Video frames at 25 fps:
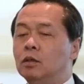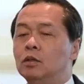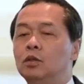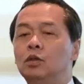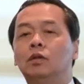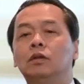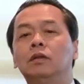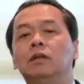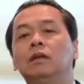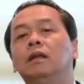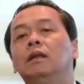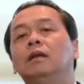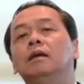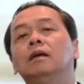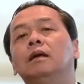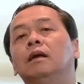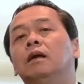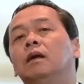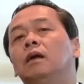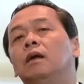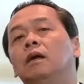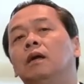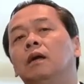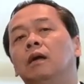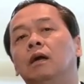ส่วนที่เหลือ
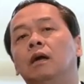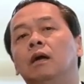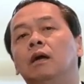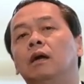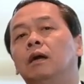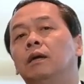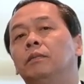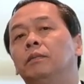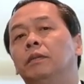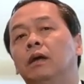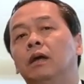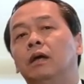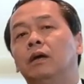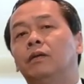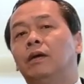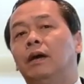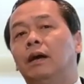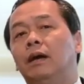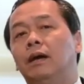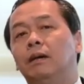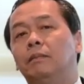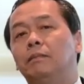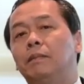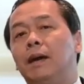ก็ค่อยๆเหมือนกับว่า